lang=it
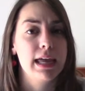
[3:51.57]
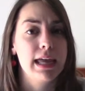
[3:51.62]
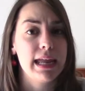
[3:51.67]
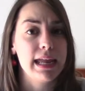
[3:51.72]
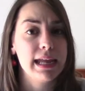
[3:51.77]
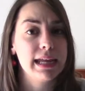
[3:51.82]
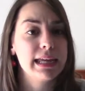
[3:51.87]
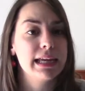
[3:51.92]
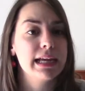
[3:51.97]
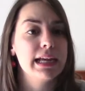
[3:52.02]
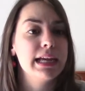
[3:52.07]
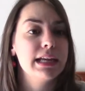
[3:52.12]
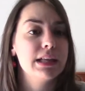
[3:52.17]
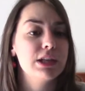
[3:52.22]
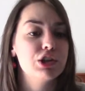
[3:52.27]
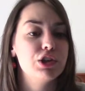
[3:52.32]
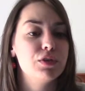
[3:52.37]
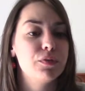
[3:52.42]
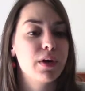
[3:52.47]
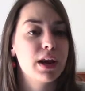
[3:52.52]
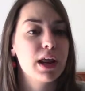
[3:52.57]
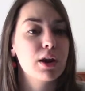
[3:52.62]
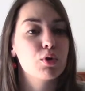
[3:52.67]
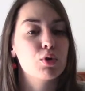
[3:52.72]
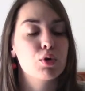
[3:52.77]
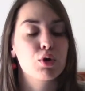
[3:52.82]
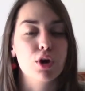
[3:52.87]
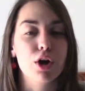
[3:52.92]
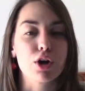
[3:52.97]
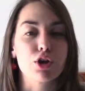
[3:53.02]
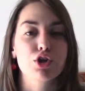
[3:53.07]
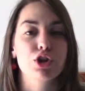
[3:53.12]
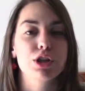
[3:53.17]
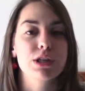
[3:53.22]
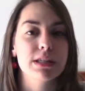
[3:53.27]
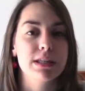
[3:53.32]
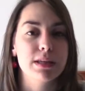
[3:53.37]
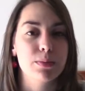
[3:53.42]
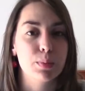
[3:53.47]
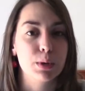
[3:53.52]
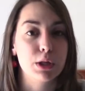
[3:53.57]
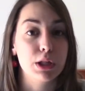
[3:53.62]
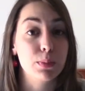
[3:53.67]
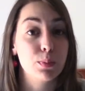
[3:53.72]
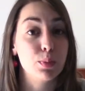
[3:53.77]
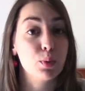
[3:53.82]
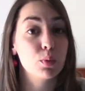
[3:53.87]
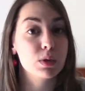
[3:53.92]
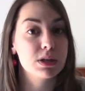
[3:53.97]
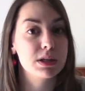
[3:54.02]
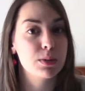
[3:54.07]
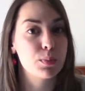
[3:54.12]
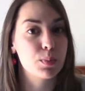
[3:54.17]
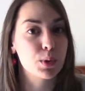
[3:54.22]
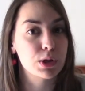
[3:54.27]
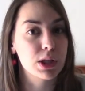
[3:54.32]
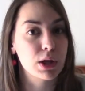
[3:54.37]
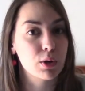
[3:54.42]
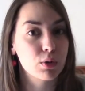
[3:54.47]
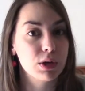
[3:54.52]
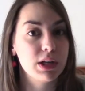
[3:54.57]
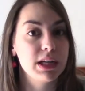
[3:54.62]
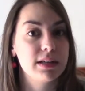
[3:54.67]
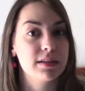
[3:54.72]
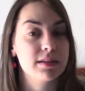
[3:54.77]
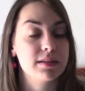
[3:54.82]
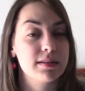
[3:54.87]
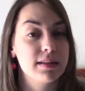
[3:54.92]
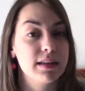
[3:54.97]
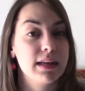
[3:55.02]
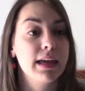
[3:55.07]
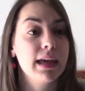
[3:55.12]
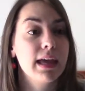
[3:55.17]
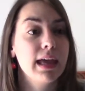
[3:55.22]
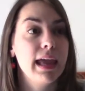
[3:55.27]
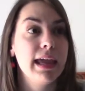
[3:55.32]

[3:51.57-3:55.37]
e che ci faranno conoscere sempre di più questi protagonisti